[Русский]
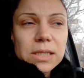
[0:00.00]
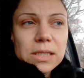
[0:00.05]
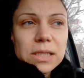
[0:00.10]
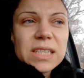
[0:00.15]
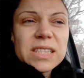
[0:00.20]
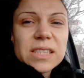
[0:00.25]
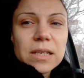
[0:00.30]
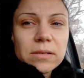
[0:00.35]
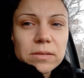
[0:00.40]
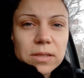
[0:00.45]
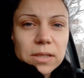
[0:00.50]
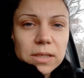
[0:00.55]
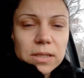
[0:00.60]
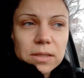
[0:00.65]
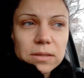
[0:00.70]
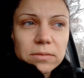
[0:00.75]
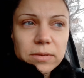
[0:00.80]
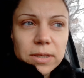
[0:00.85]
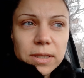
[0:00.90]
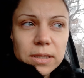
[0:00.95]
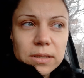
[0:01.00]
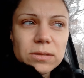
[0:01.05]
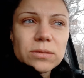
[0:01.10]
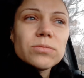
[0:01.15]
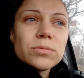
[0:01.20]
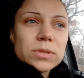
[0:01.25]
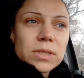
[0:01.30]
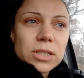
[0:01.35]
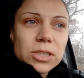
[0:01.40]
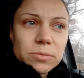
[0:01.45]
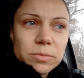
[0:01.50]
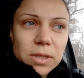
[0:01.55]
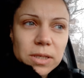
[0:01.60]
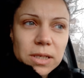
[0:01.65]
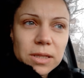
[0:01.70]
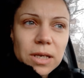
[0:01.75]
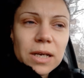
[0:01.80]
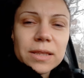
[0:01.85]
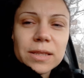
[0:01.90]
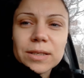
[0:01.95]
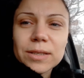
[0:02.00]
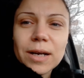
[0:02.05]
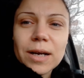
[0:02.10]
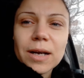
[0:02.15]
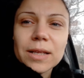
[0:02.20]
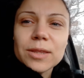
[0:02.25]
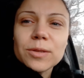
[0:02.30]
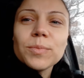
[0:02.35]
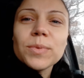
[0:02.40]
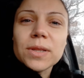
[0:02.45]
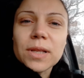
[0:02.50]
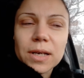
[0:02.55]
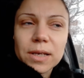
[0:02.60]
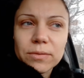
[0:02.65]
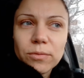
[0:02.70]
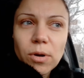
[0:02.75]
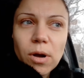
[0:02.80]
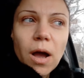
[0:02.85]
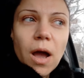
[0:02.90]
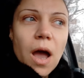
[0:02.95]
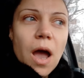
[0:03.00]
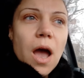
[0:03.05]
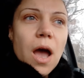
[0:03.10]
оставила этот вариант, ну, скажем так, от, от, отмела его.